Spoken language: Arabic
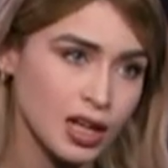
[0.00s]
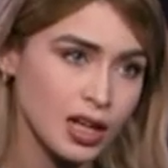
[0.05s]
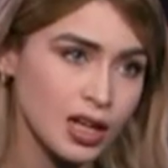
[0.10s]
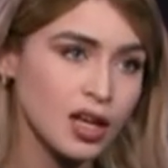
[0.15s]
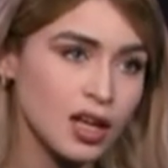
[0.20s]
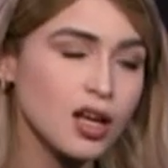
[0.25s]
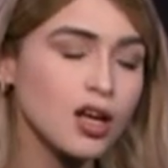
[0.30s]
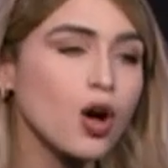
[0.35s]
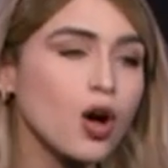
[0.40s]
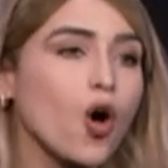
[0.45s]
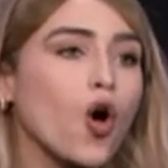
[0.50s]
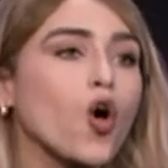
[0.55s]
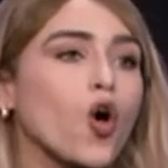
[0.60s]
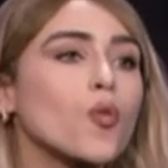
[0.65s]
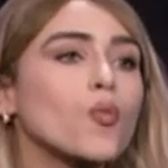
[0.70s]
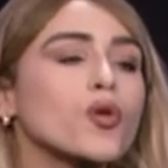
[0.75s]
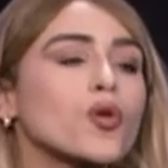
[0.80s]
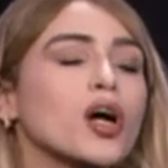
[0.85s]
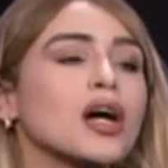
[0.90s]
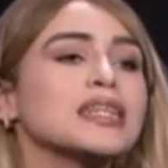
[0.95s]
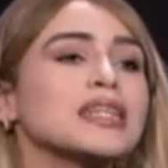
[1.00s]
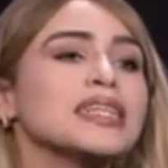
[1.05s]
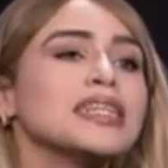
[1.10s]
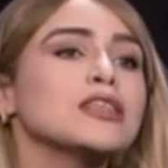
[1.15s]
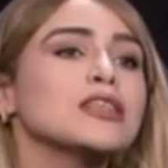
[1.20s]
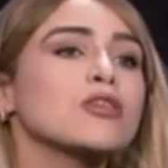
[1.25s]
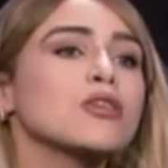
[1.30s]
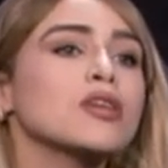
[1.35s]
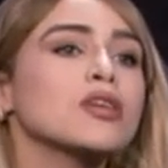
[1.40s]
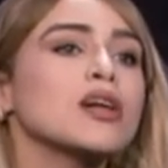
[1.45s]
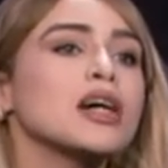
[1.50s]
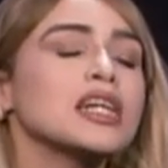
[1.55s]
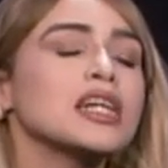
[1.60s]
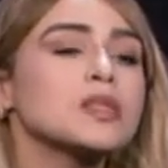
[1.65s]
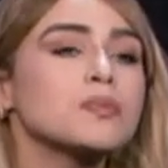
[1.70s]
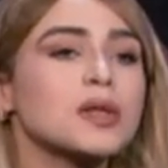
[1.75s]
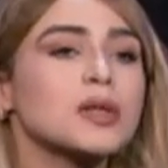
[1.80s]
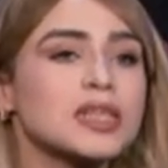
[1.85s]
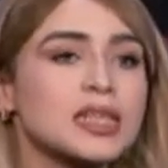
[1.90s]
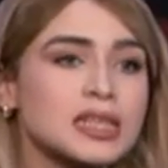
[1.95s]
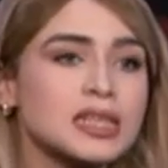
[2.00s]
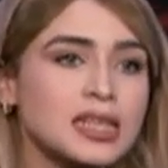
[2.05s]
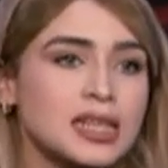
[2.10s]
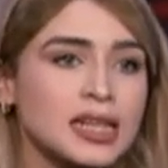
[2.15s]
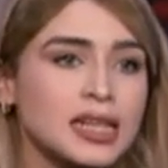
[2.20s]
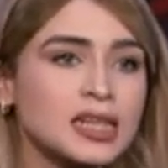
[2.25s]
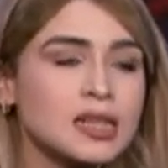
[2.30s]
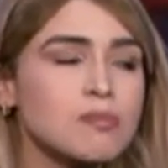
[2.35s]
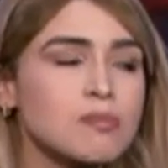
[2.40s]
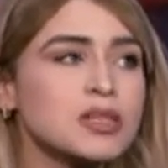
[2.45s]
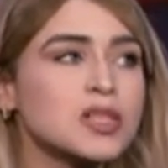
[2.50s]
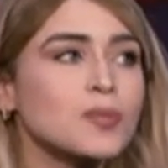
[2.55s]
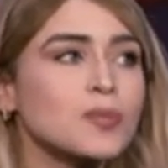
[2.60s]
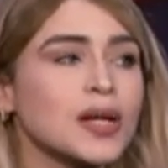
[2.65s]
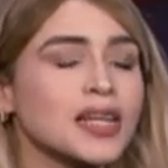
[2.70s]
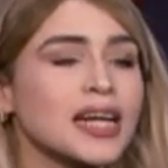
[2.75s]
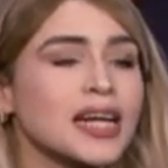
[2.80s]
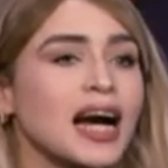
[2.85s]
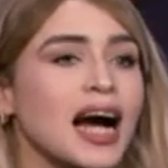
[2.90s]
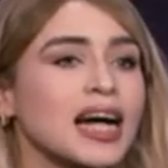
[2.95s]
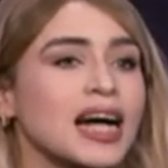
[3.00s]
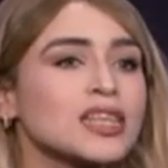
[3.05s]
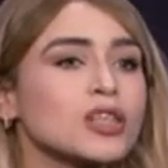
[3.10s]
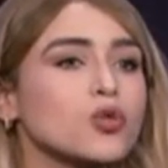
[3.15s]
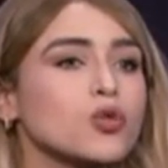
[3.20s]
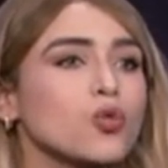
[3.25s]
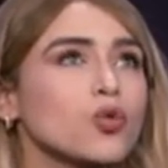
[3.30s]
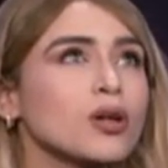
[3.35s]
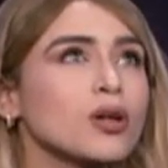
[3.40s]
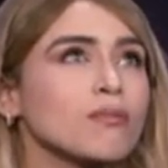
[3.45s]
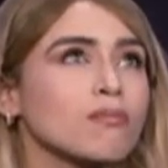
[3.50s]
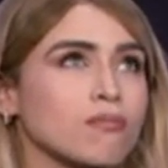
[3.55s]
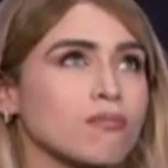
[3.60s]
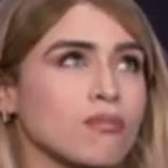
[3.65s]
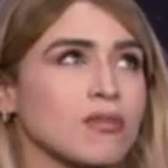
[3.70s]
اوكي, أوكي. دي طريقه اثبت كتير جدا بس محتاجه حد يكون